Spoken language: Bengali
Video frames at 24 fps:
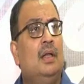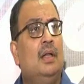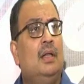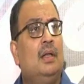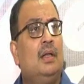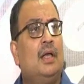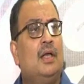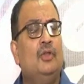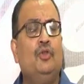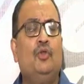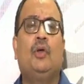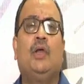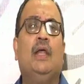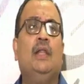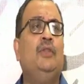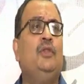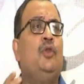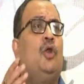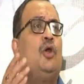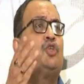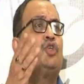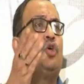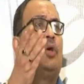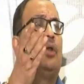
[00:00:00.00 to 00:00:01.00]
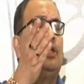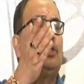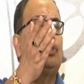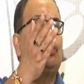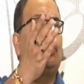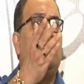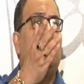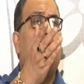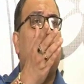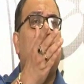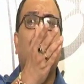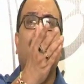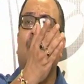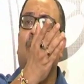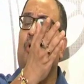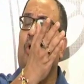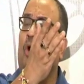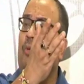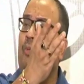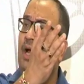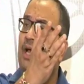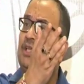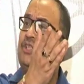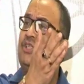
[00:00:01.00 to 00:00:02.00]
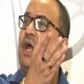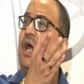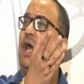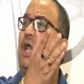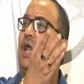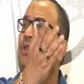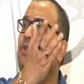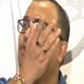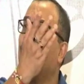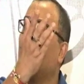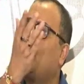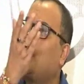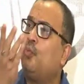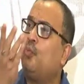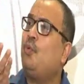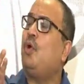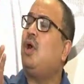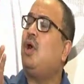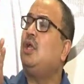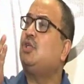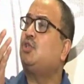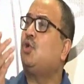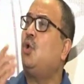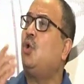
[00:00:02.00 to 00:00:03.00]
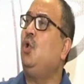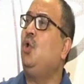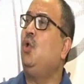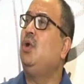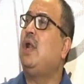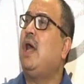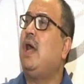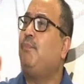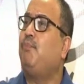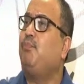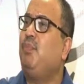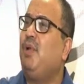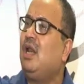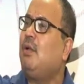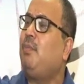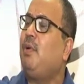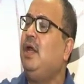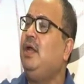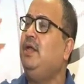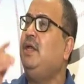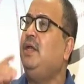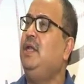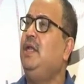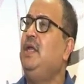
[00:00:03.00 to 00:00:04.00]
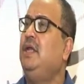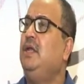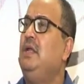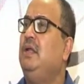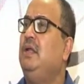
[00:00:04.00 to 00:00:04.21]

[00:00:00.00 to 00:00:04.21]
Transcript: কিন্তু কেন্দ্রীয় স্বরাষ্ট্রমন্ত্রী ক্ষমা চান দুঃখ প্রকাশ করুন আপনার বাহিনী